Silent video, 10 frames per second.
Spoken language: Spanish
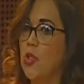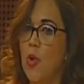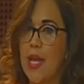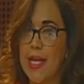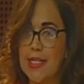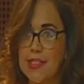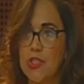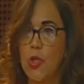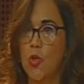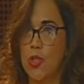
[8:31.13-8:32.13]
el
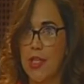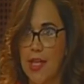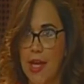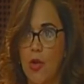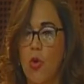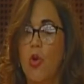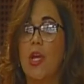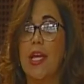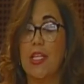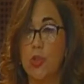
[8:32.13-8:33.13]
ejercicio cotidiano
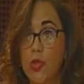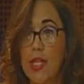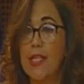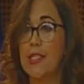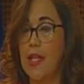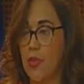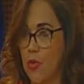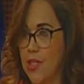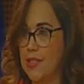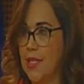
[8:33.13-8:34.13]
que sus
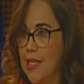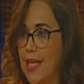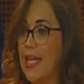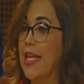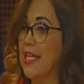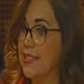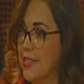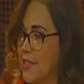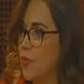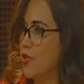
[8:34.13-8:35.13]
legisladores, que quienes
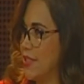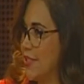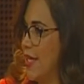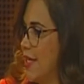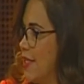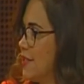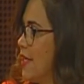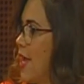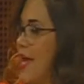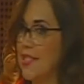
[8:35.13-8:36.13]
hacemos estas leyes,
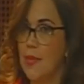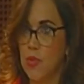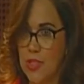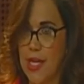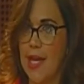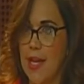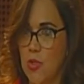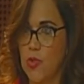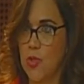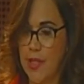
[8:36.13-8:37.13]
hacemos de cara a
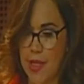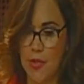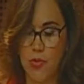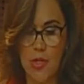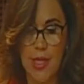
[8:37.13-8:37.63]
los ciudadanos.